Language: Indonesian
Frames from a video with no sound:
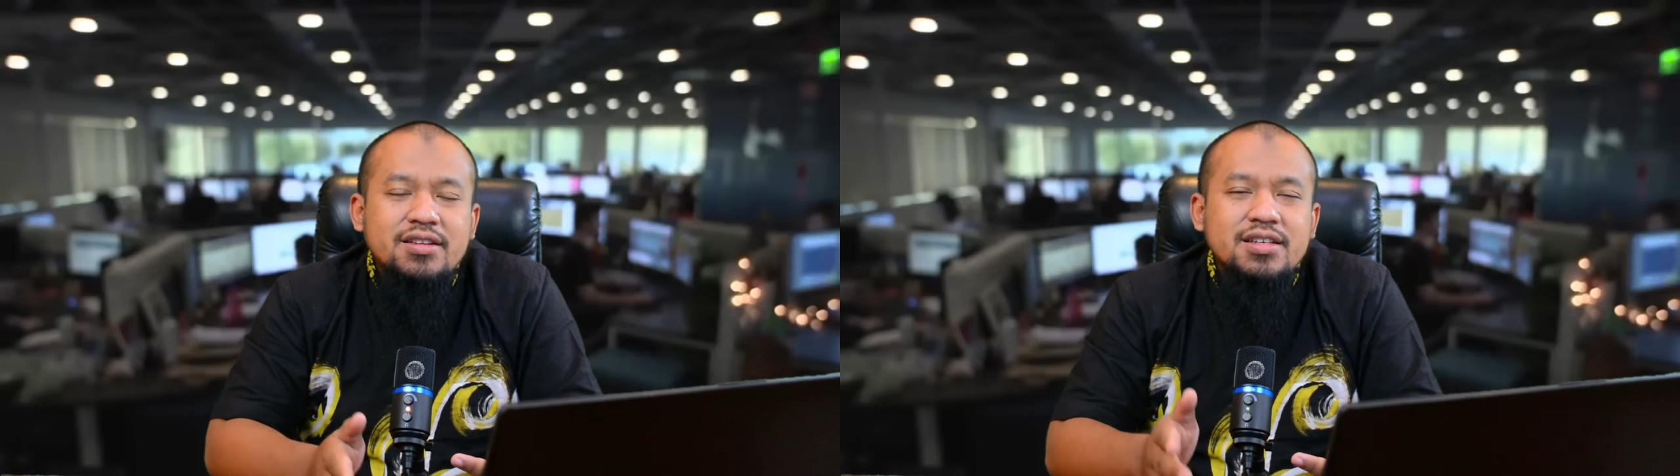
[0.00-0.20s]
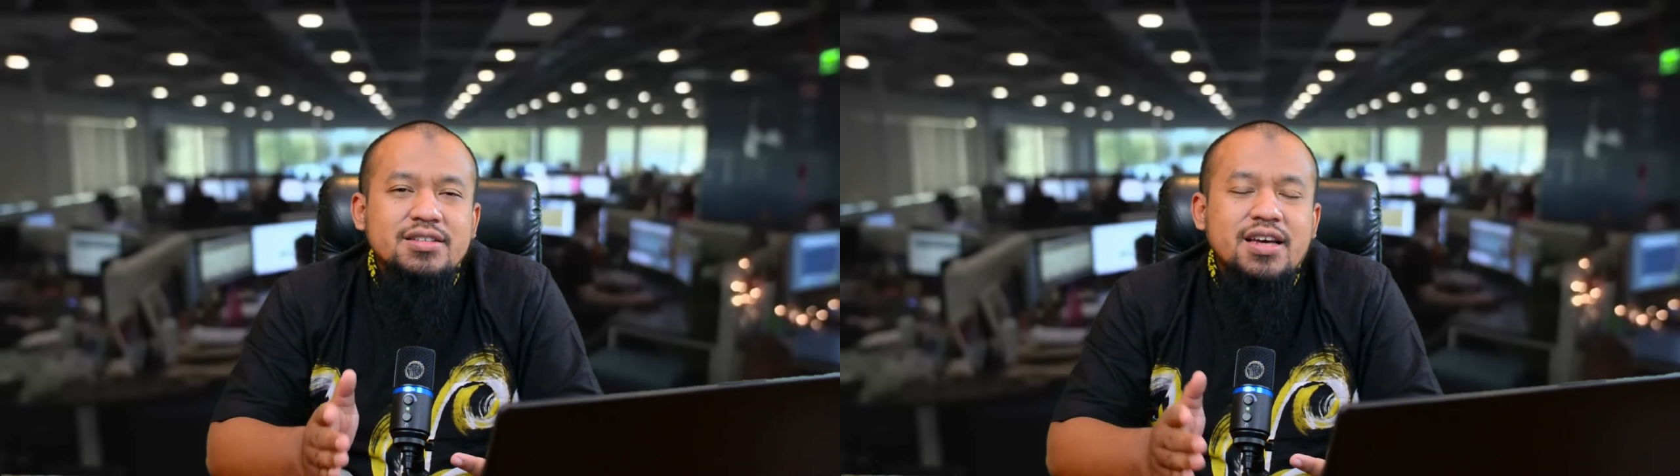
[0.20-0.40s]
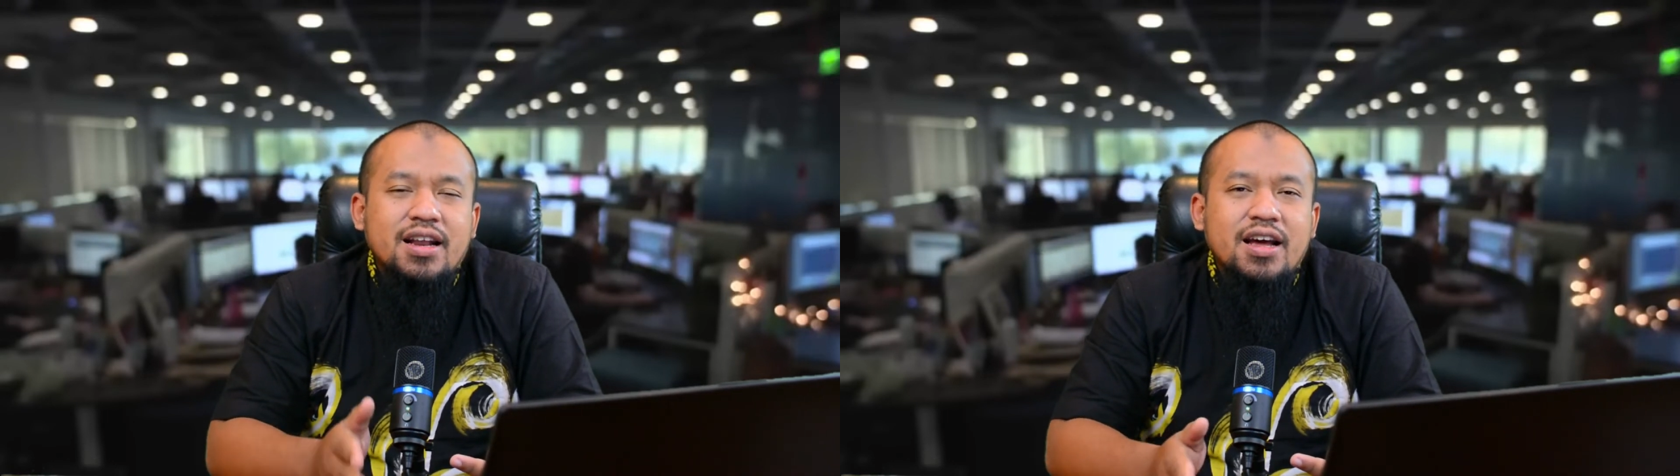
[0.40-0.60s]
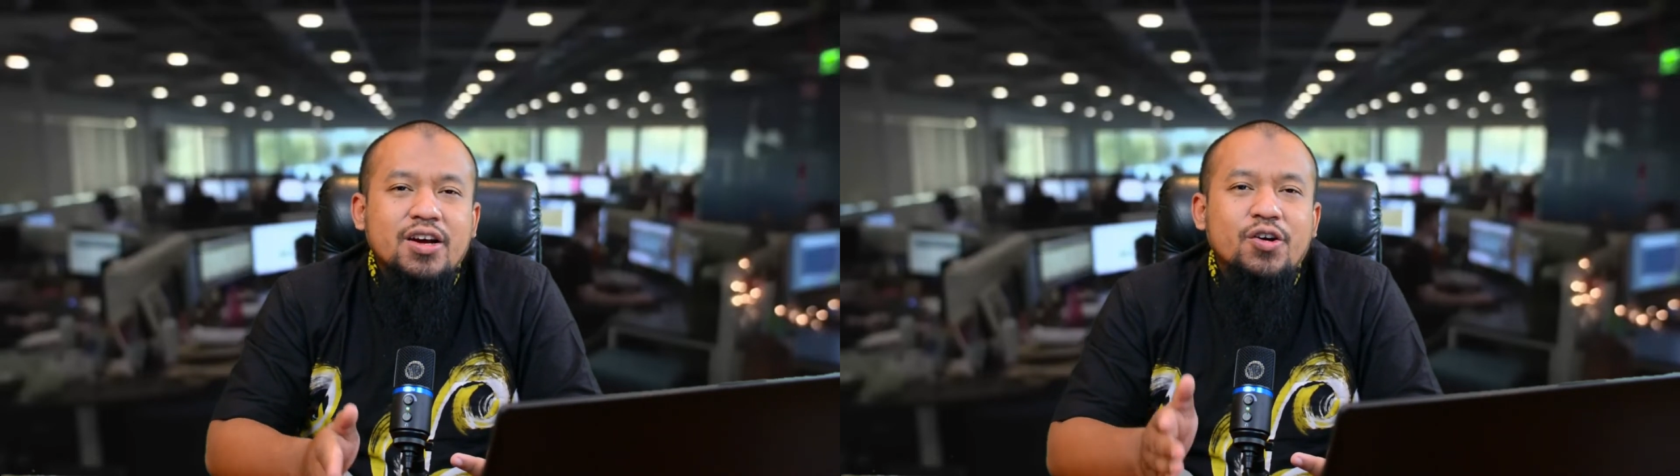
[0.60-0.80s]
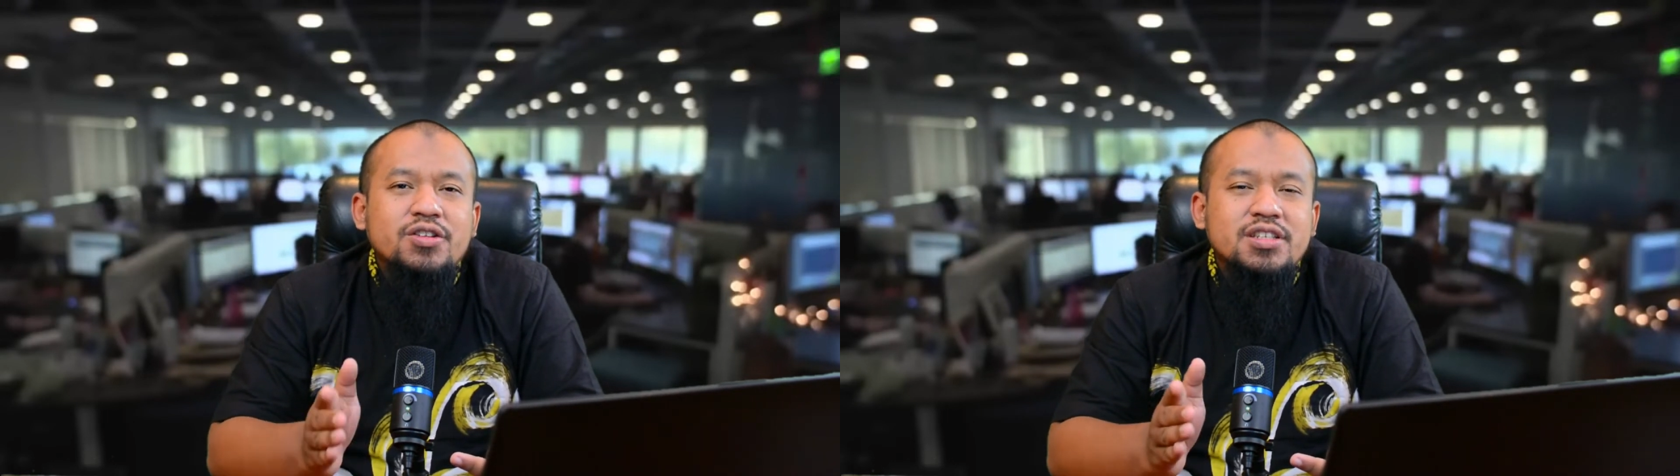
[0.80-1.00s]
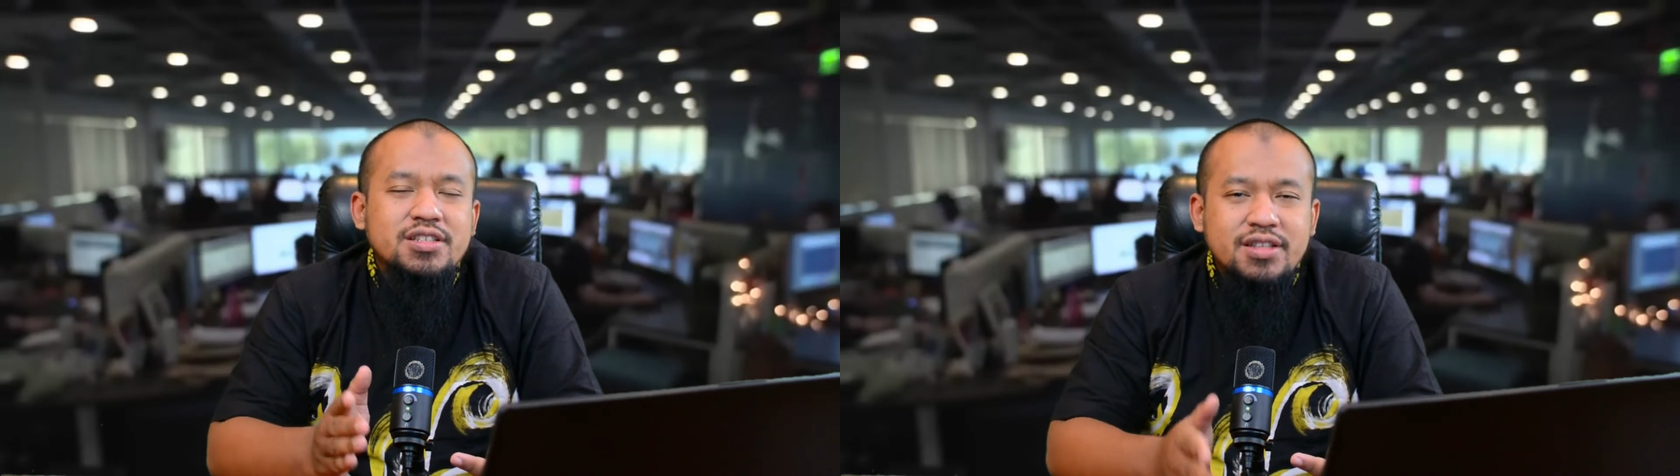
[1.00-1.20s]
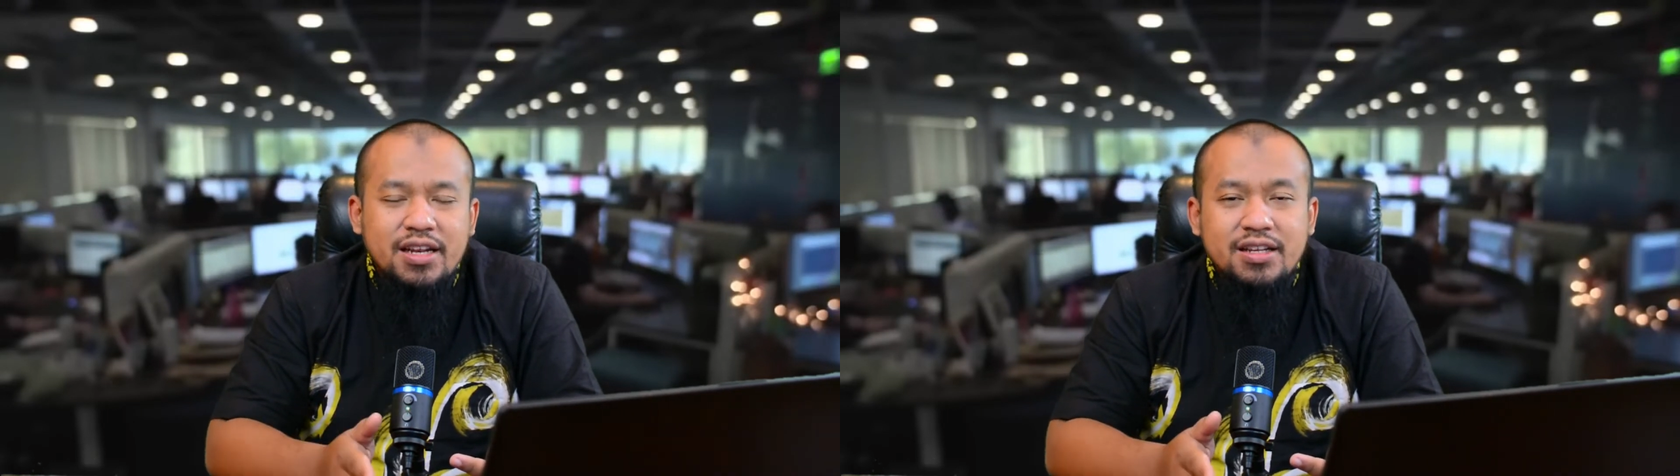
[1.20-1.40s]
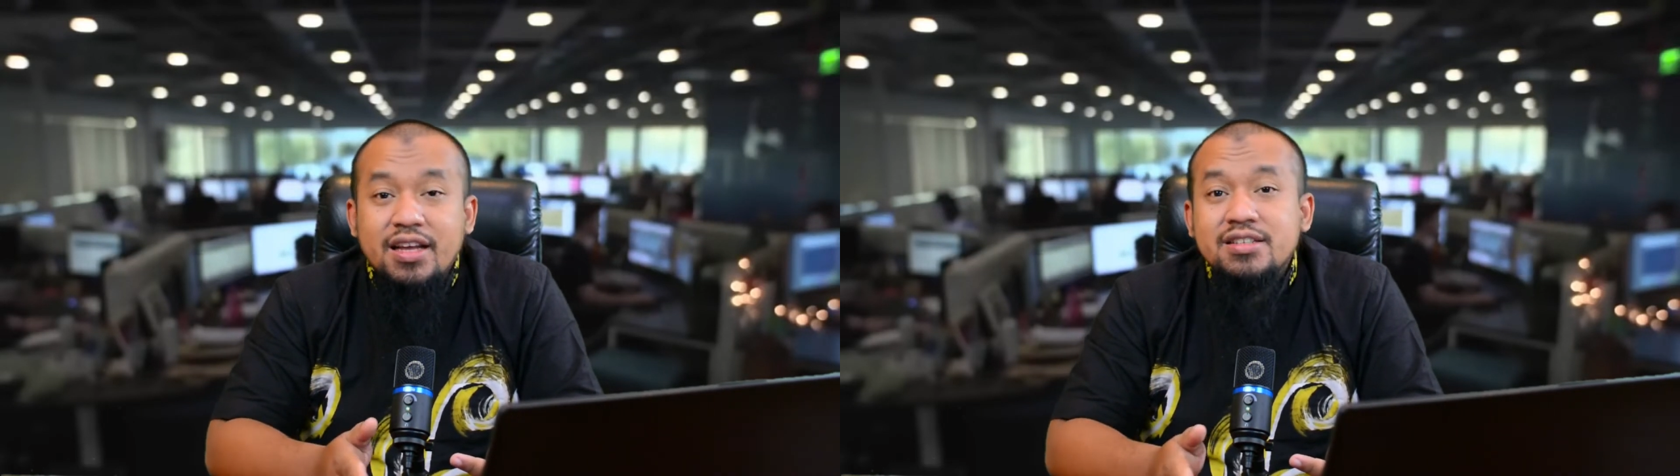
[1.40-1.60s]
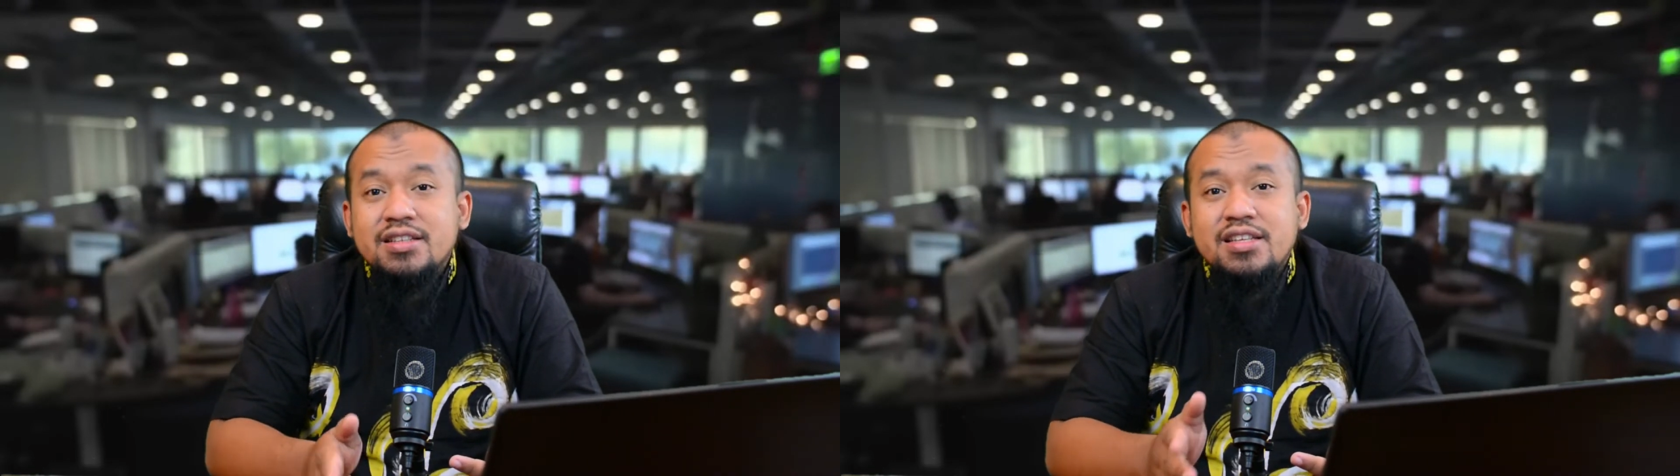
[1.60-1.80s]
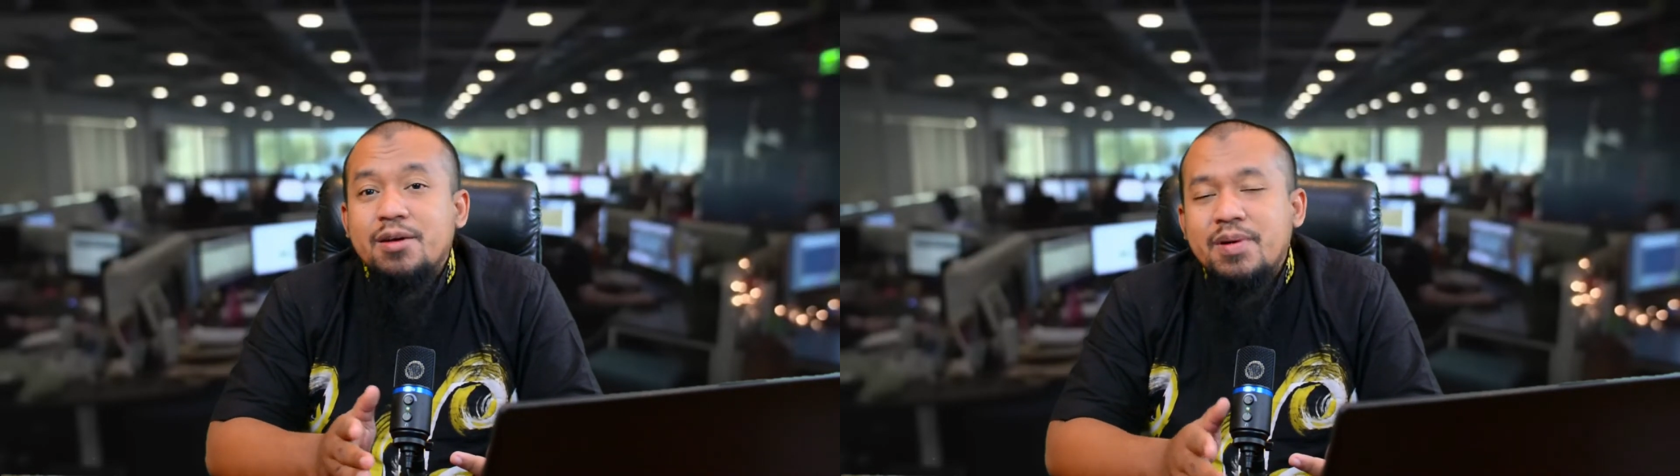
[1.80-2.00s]
secara konsisten dan
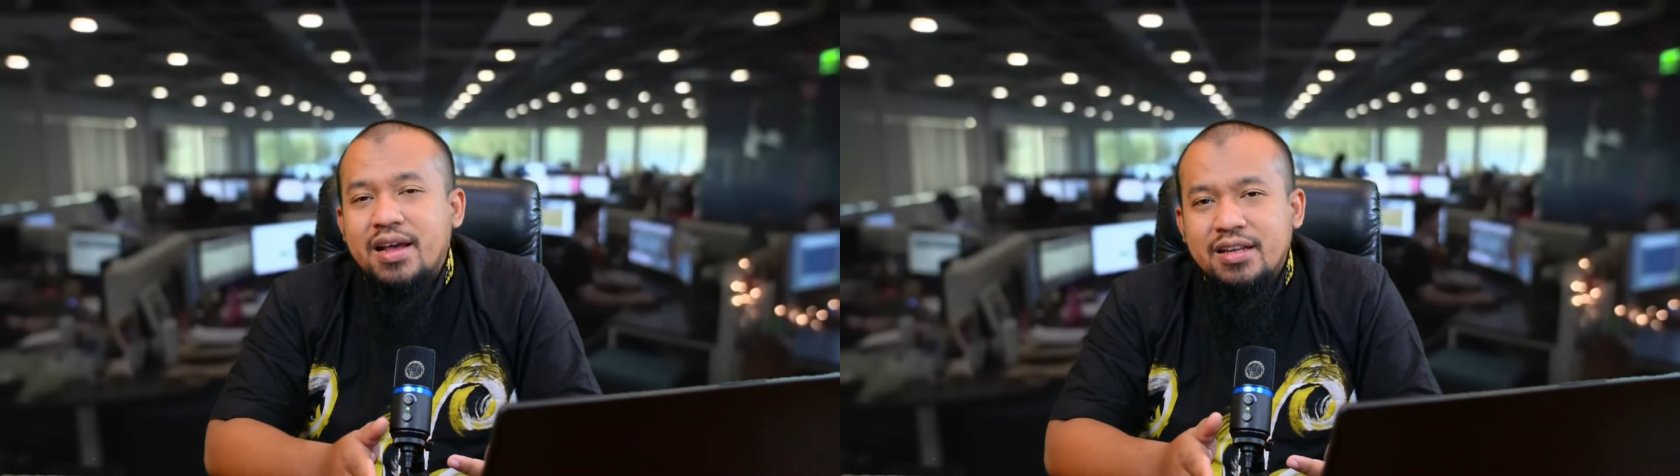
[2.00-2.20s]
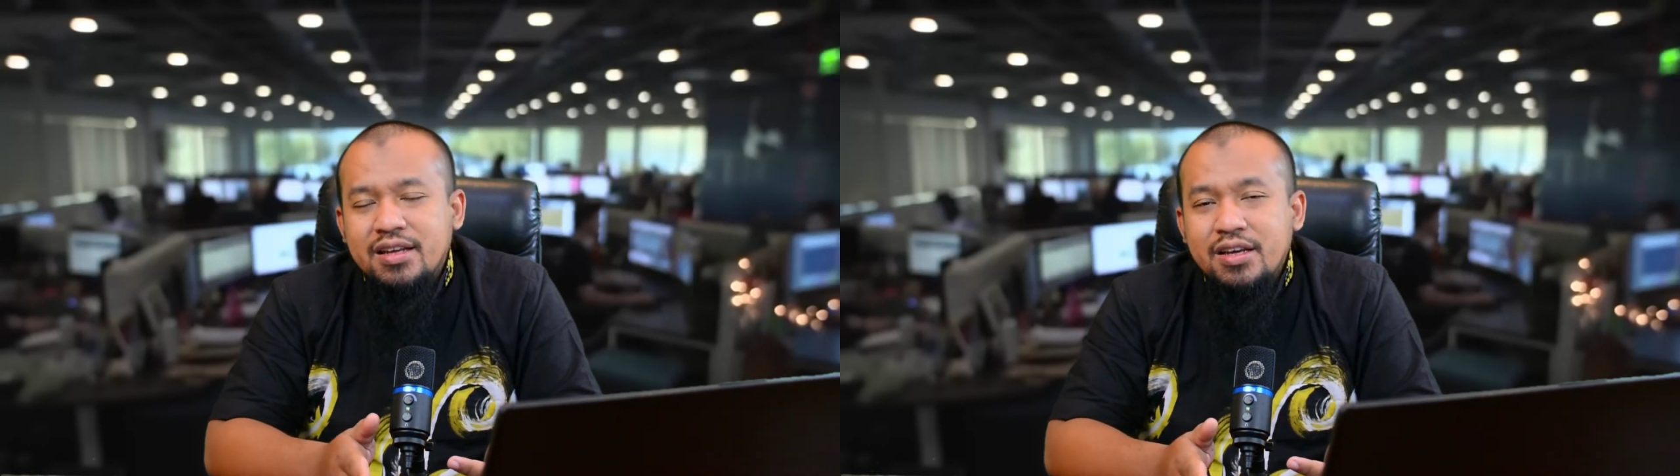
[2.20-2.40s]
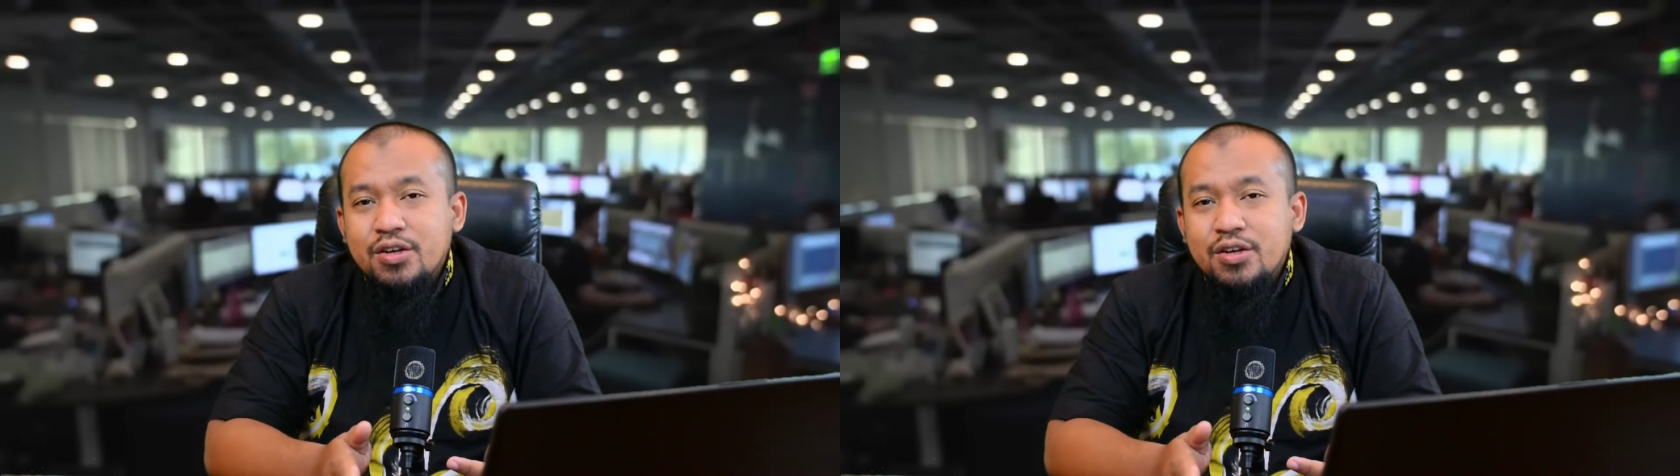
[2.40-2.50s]
setiap hari.